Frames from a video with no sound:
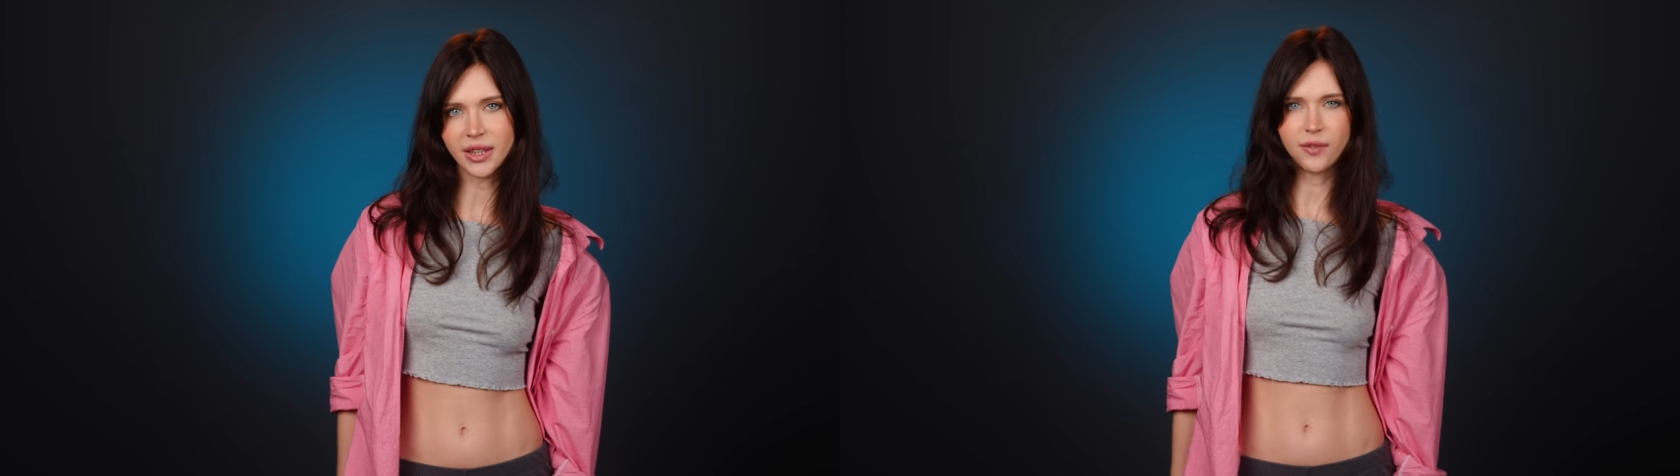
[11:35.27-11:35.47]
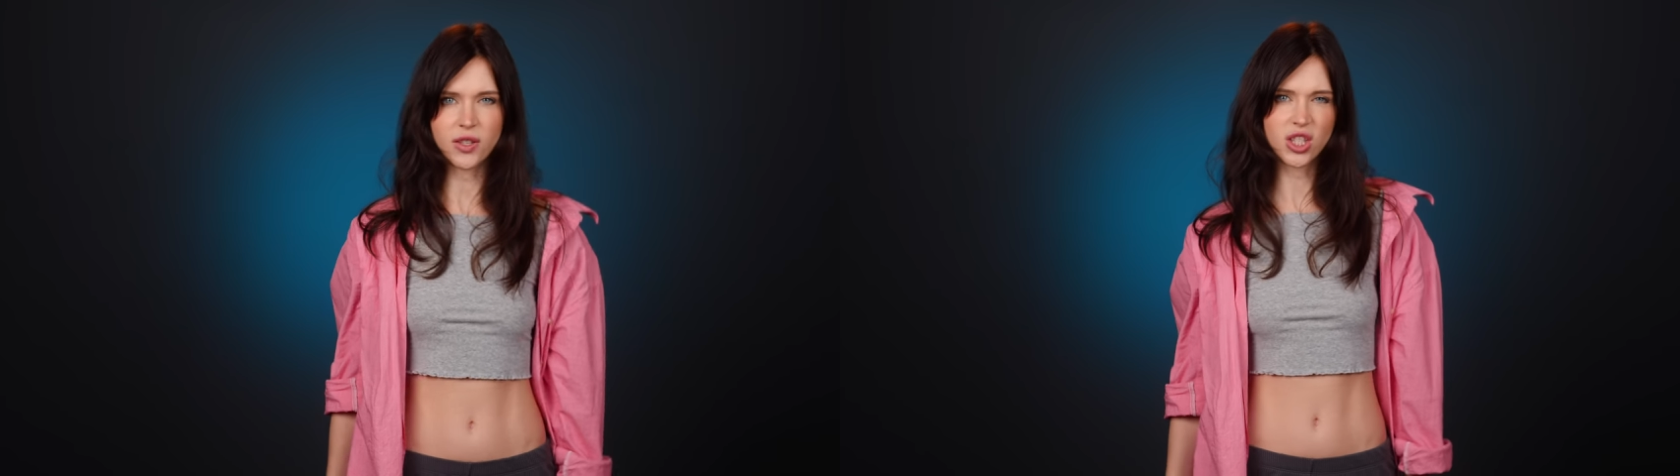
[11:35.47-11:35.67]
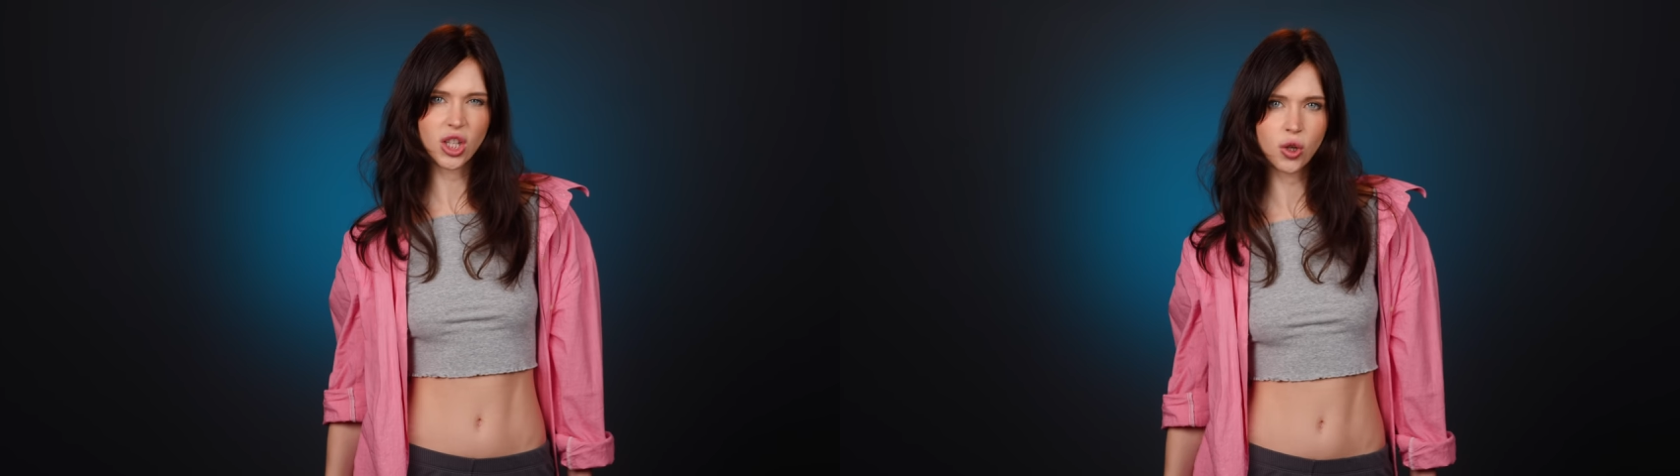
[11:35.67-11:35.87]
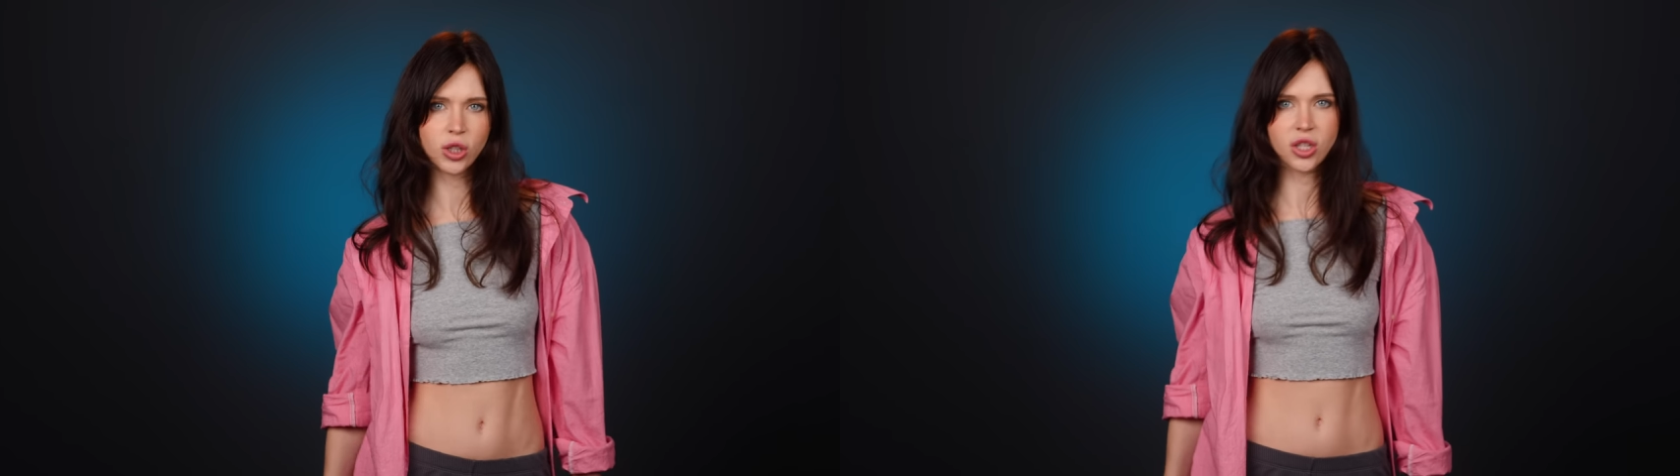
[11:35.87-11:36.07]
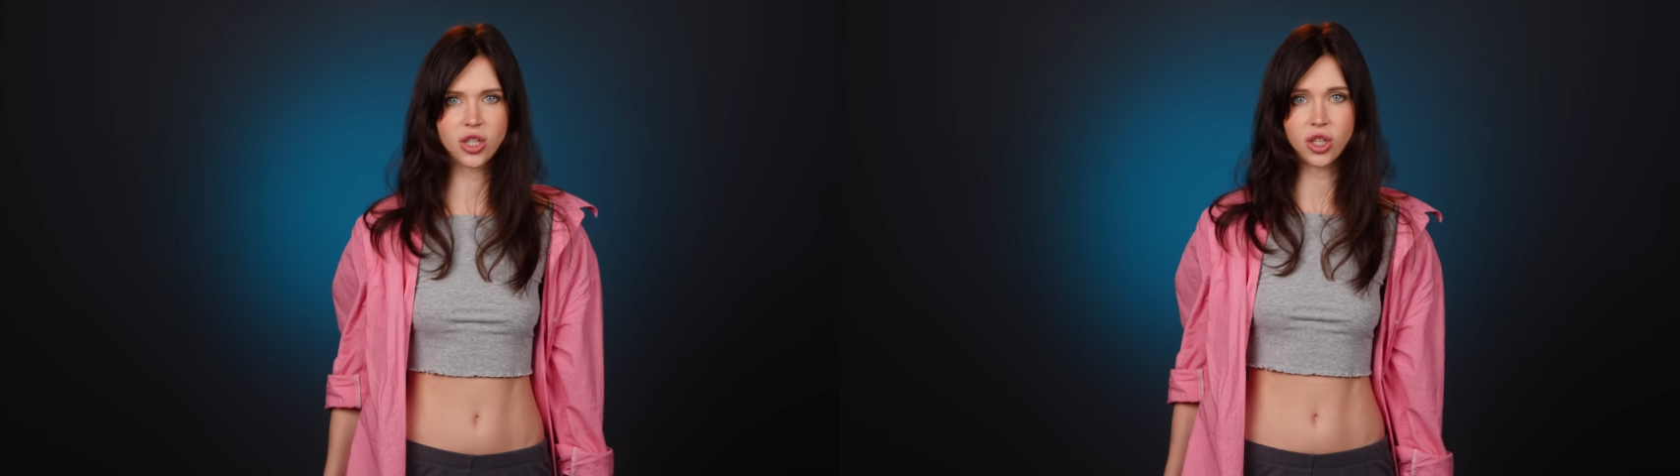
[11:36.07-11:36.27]
и ты весь
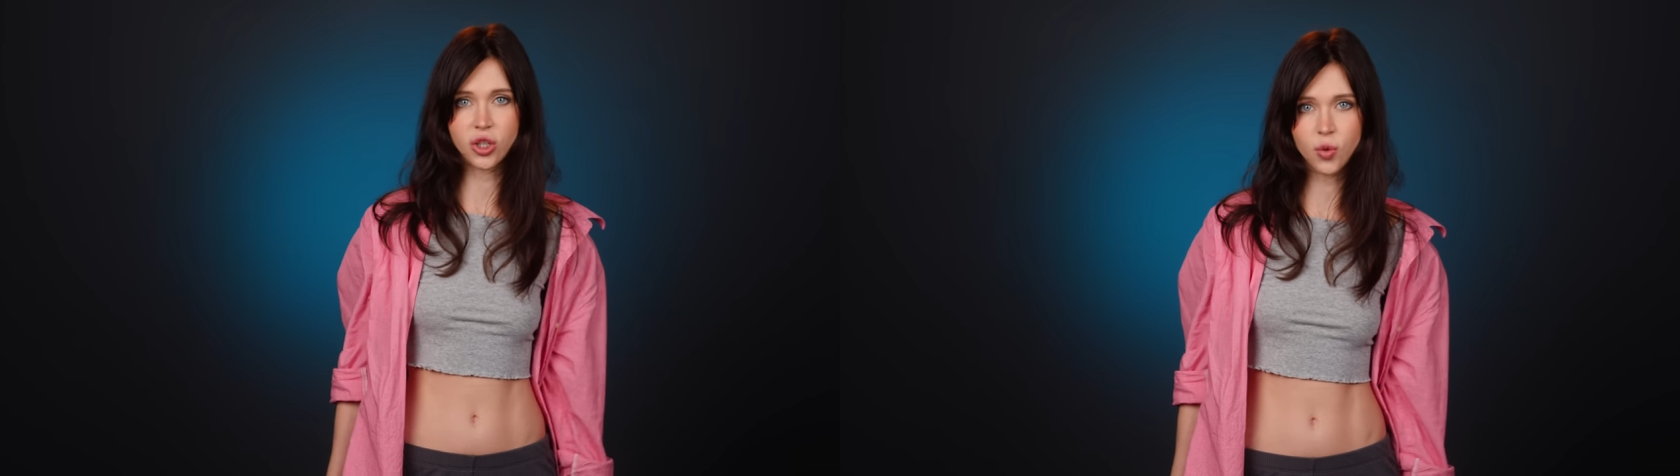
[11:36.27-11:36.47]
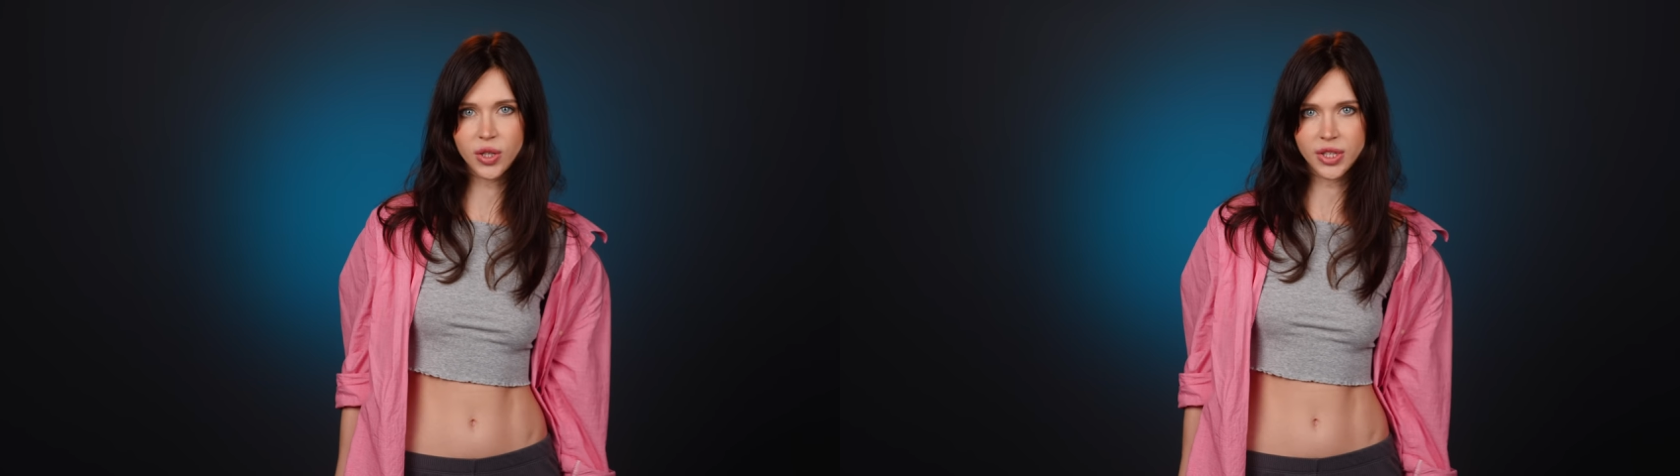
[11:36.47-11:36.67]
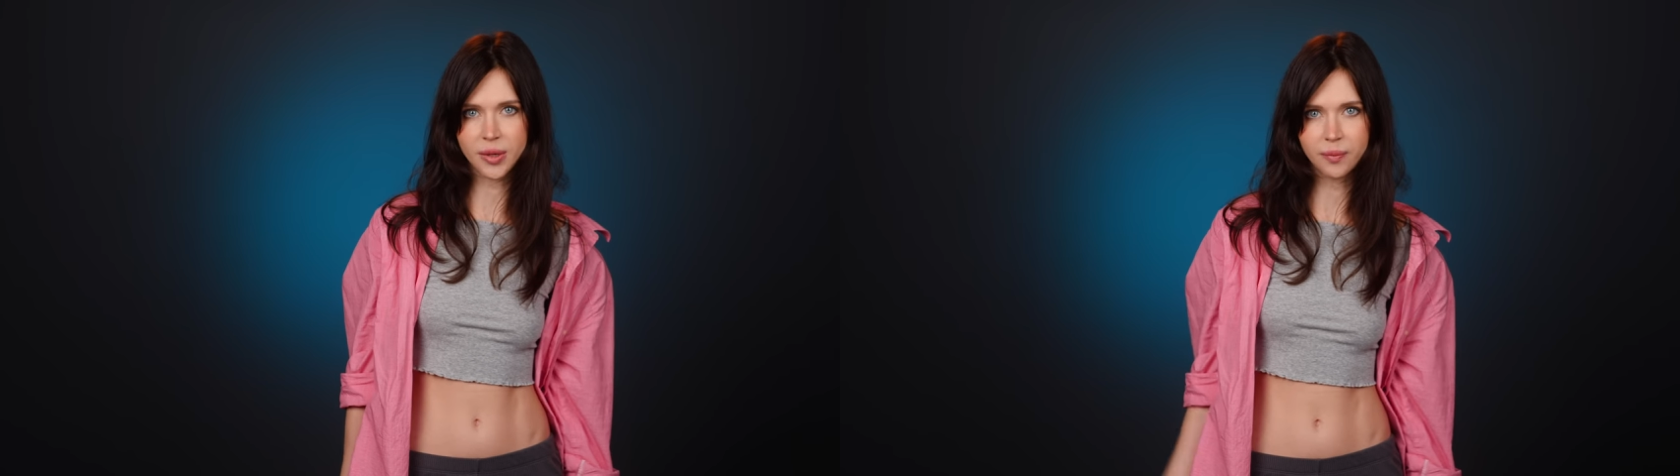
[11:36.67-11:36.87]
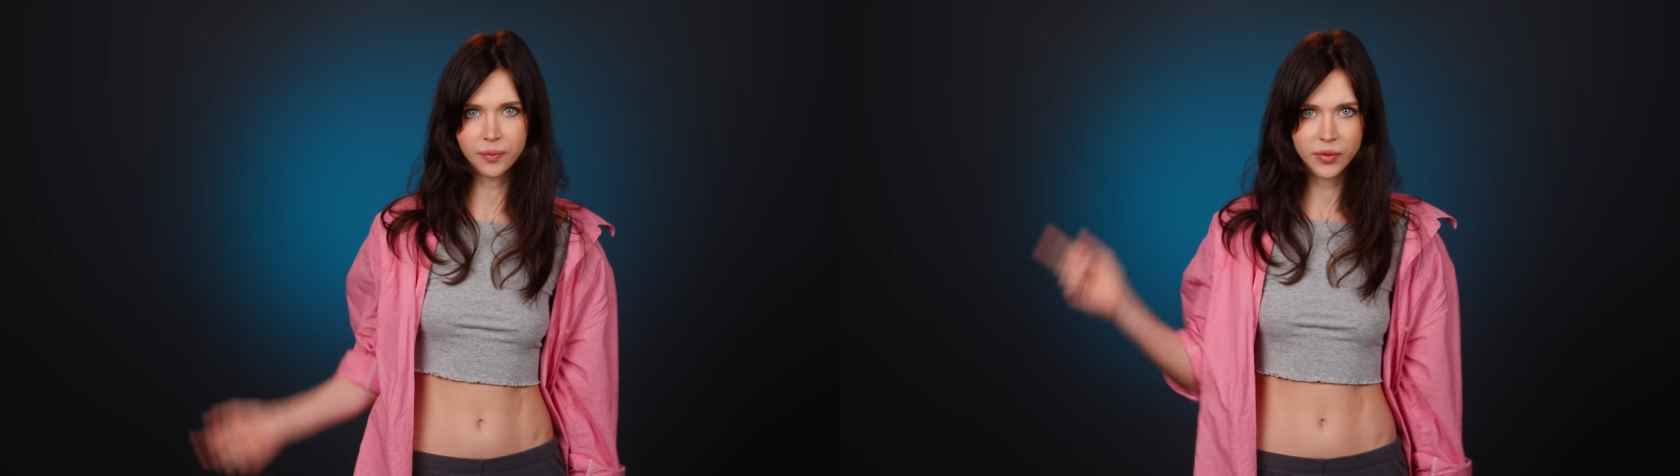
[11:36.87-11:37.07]
такой на серьезе,